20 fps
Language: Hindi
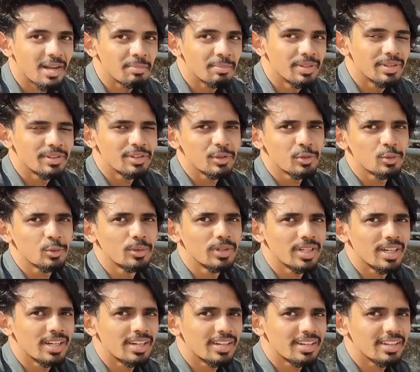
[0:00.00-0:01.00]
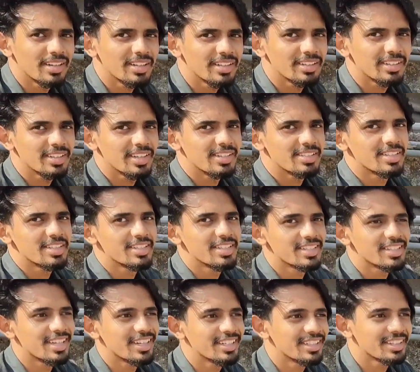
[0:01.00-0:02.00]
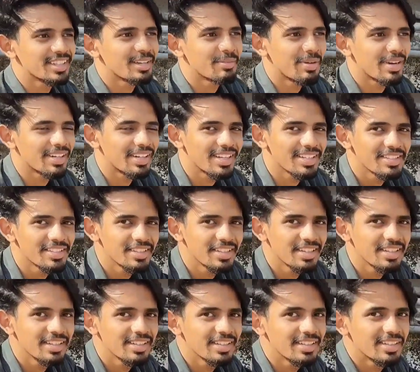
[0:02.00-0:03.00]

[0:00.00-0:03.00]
आप भी इतने तो शूट कर रहे हैं ऐसी चीज़ का कितना मांगना चाहिए